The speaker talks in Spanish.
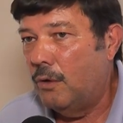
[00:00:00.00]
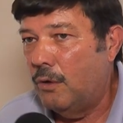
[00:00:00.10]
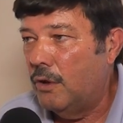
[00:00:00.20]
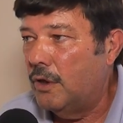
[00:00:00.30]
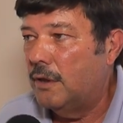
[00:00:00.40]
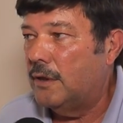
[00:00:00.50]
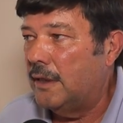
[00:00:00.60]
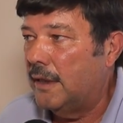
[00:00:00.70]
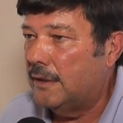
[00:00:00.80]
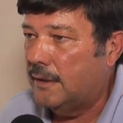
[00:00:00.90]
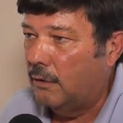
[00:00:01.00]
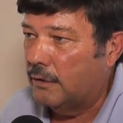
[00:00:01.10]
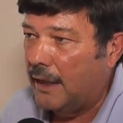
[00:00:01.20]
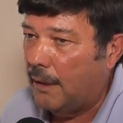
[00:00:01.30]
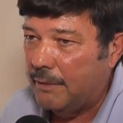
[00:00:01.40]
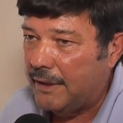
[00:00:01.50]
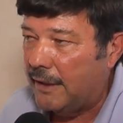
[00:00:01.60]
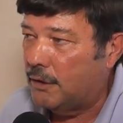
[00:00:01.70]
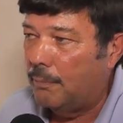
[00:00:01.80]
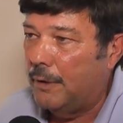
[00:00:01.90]
Hoy tenés, los alambres
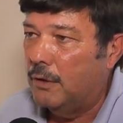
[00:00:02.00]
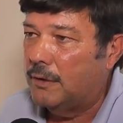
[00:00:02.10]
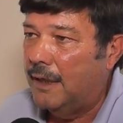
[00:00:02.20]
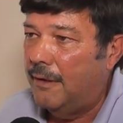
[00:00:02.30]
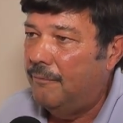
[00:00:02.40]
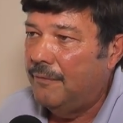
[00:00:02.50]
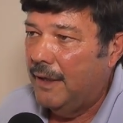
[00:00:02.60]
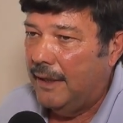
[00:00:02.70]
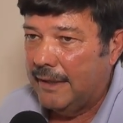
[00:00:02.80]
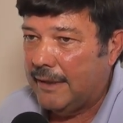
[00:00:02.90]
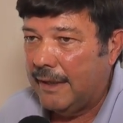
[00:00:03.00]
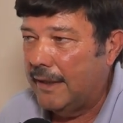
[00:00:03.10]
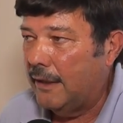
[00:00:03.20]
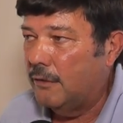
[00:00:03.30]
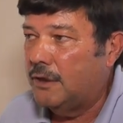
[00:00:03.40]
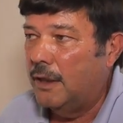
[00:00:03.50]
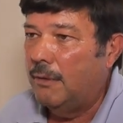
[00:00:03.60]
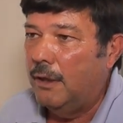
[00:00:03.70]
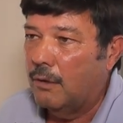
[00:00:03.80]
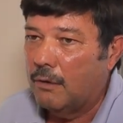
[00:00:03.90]
están hechos pelota, las tranqueras no
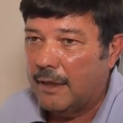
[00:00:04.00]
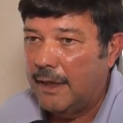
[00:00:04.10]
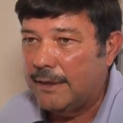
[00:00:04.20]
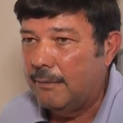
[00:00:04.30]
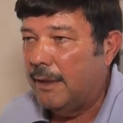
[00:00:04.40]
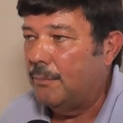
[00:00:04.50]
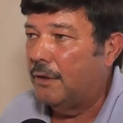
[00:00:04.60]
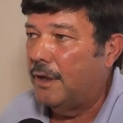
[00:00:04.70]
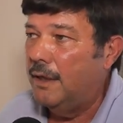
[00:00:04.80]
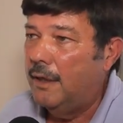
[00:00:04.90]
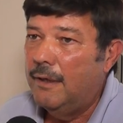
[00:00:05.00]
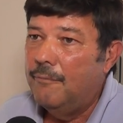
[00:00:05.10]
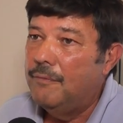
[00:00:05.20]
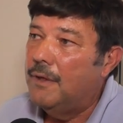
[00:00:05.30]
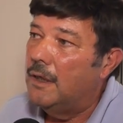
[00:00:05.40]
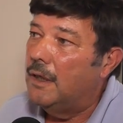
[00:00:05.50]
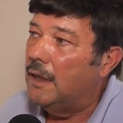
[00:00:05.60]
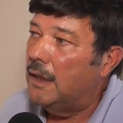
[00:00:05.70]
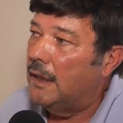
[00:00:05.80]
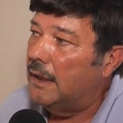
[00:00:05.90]
sirven, los corrales se van a podrir
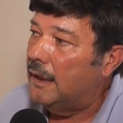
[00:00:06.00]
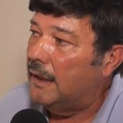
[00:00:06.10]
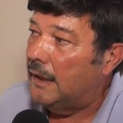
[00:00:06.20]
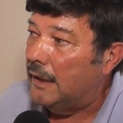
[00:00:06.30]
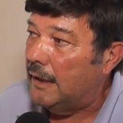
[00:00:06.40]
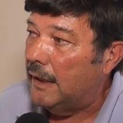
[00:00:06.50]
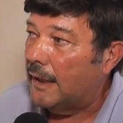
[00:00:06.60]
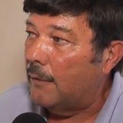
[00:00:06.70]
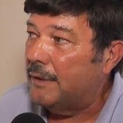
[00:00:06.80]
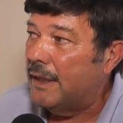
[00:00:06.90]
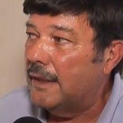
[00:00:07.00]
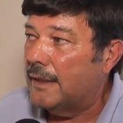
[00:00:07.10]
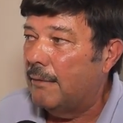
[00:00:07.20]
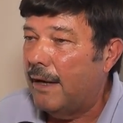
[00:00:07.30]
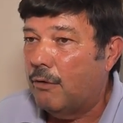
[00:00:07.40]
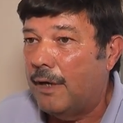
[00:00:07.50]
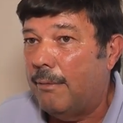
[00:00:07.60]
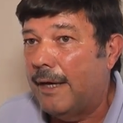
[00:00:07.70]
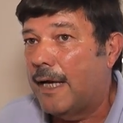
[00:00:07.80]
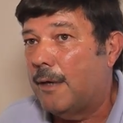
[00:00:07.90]
y, el capital de trabajo,
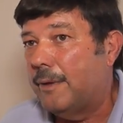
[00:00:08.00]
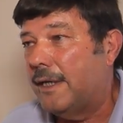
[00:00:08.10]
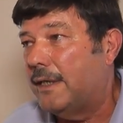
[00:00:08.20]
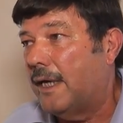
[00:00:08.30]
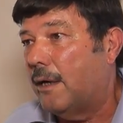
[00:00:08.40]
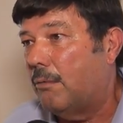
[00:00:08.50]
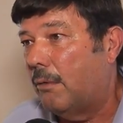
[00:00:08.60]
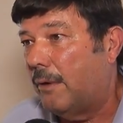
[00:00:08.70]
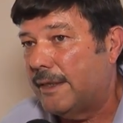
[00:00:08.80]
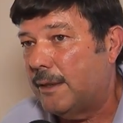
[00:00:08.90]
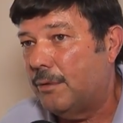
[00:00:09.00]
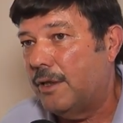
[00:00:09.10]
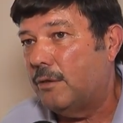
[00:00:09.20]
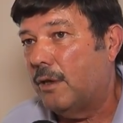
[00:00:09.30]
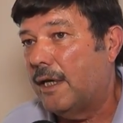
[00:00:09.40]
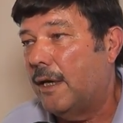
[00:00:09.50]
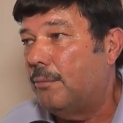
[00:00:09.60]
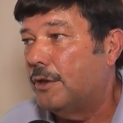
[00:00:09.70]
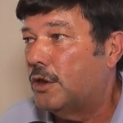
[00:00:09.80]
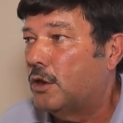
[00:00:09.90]
las vacas que perdiste hay que volverlas a poner dentro del
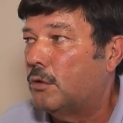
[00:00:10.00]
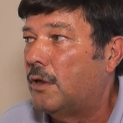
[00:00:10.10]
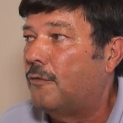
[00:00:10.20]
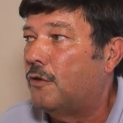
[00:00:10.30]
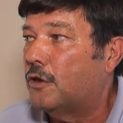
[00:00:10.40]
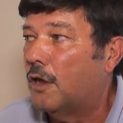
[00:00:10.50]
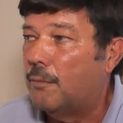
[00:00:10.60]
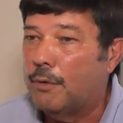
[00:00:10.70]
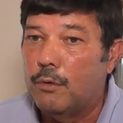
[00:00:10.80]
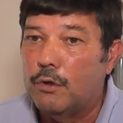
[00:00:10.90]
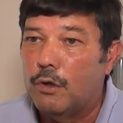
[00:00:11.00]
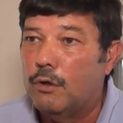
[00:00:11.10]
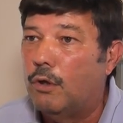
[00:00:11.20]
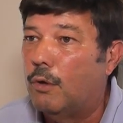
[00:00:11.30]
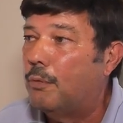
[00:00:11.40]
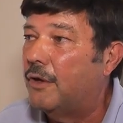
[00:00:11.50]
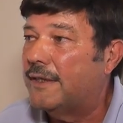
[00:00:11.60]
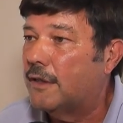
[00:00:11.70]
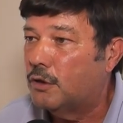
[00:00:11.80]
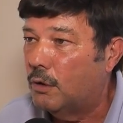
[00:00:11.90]
campo. Y eso es un esfuerzo que el productor no lo puede
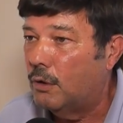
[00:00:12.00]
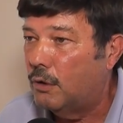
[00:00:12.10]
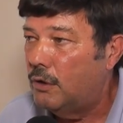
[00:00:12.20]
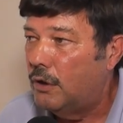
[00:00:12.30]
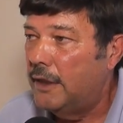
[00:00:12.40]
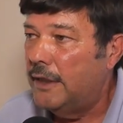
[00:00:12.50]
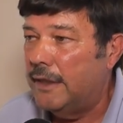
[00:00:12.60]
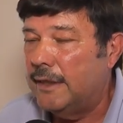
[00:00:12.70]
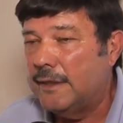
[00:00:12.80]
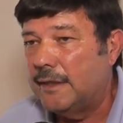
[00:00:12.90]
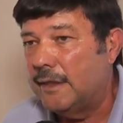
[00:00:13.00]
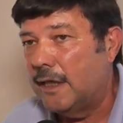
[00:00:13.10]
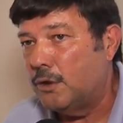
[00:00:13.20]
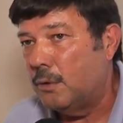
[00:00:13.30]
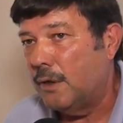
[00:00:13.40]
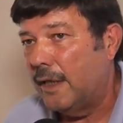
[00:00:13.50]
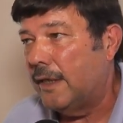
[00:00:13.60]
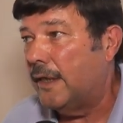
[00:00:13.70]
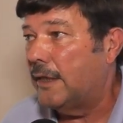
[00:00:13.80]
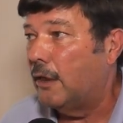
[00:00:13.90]
hacer solo y necesita ayuda
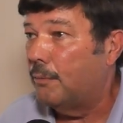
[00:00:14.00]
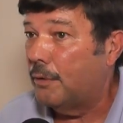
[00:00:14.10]
del Estado